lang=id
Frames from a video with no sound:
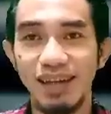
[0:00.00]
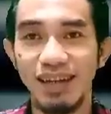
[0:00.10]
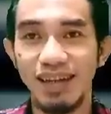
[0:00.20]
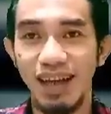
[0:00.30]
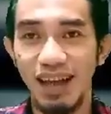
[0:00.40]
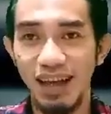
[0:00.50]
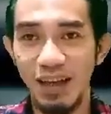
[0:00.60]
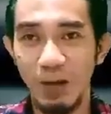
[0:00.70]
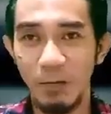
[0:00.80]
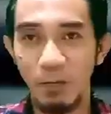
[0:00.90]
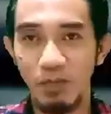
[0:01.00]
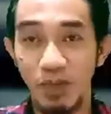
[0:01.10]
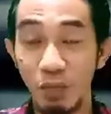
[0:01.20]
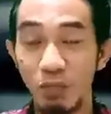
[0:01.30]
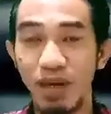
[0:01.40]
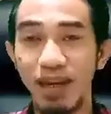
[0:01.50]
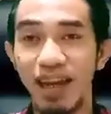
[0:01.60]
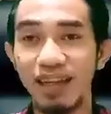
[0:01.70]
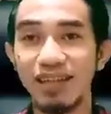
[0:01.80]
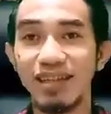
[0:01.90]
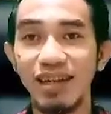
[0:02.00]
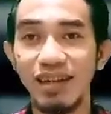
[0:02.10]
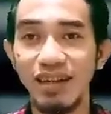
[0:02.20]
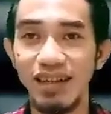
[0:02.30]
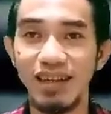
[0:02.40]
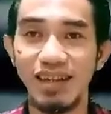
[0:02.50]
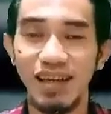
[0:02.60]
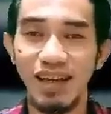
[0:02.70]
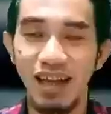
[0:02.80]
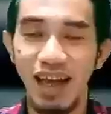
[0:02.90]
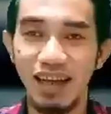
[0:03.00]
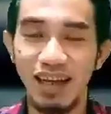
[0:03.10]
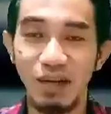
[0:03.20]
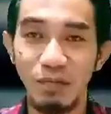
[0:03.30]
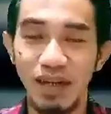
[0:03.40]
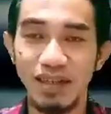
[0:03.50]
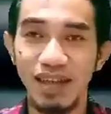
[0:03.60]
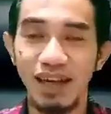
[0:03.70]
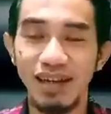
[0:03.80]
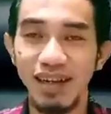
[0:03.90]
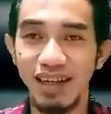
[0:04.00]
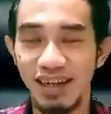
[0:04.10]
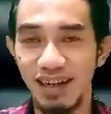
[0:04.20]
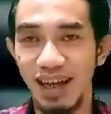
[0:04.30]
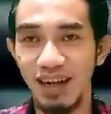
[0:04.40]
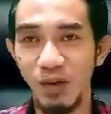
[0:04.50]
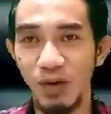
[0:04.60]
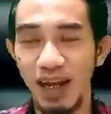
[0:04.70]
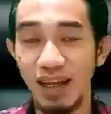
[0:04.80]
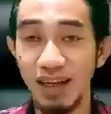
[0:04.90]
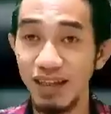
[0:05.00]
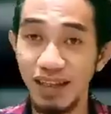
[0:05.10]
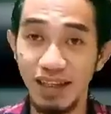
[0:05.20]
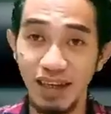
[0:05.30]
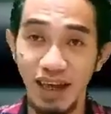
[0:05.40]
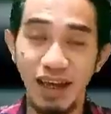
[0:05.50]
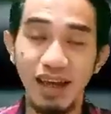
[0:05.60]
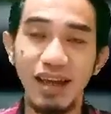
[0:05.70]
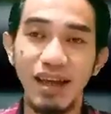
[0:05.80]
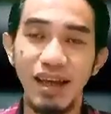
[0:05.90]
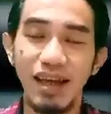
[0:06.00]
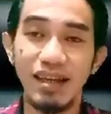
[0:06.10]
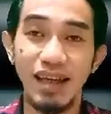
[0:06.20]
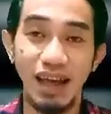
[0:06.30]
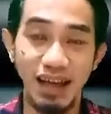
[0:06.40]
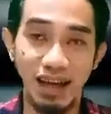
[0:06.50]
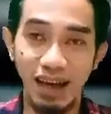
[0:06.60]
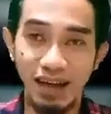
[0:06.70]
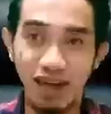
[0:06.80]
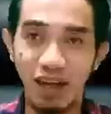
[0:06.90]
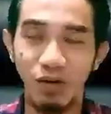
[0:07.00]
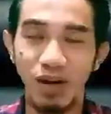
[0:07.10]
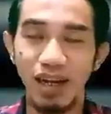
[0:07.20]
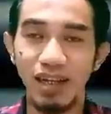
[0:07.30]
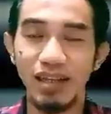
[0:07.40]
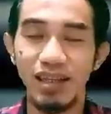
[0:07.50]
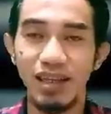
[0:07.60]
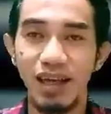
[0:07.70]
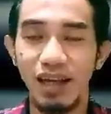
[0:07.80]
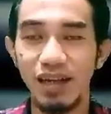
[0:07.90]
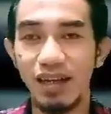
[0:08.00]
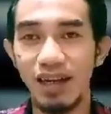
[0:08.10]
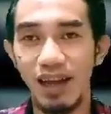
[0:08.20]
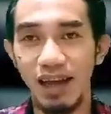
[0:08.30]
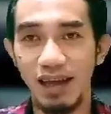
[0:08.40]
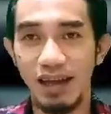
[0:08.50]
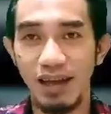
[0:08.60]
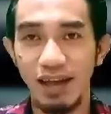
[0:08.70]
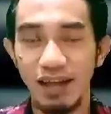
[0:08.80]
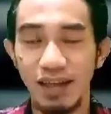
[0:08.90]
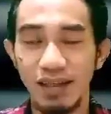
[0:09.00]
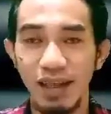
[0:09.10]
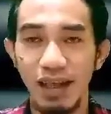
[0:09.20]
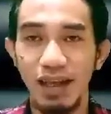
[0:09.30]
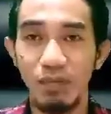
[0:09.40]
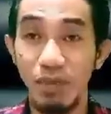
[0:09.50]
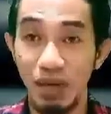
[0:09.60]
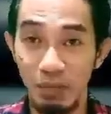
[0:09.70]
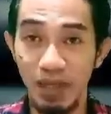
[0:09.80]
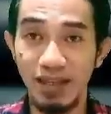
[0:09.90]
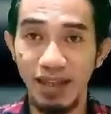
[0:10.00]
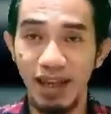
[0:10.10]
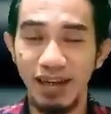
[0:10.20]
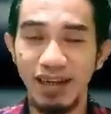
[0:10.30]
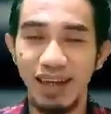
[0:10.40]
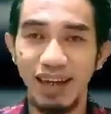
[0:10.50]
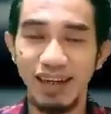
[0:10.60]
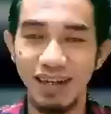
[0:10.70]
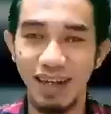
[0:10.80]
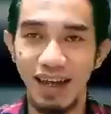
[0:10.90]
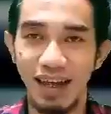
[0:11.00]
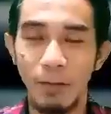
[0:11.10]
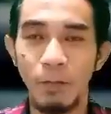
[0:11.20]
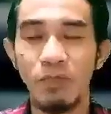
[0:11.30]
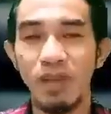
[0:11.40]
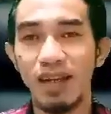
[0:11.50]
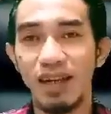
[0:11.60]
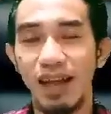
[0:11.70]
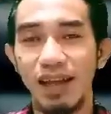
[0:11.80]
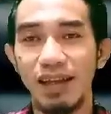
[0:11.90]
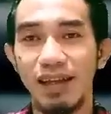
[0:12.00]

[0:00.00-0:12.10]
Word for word: dia berhasil nih akan bersanding dengan orang ketiga yang karena orang ketiga inilah kita berpisah dengan dia. Nah,